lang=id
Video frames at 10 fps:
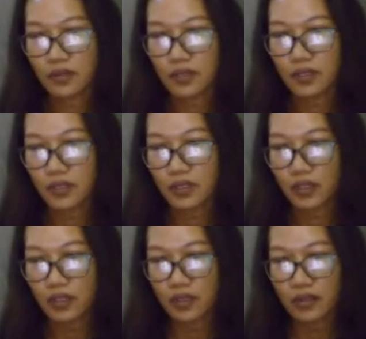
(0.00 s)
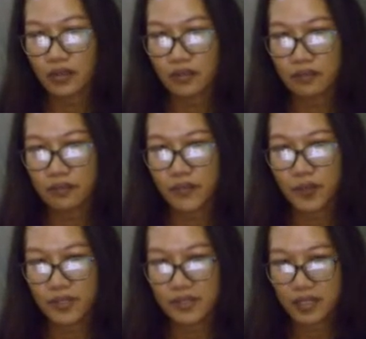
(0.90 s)
ini kita
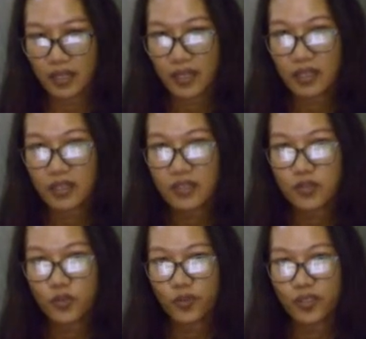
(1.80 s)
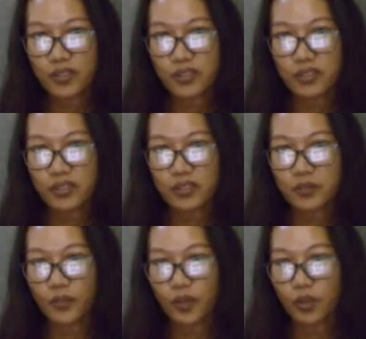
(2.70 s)
perbesar supaya
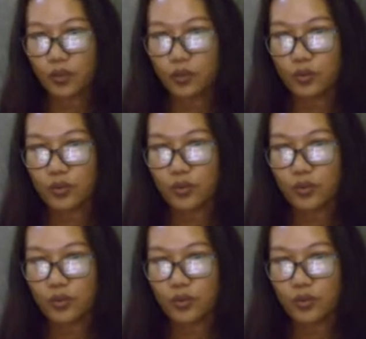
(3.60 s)
jadi penuh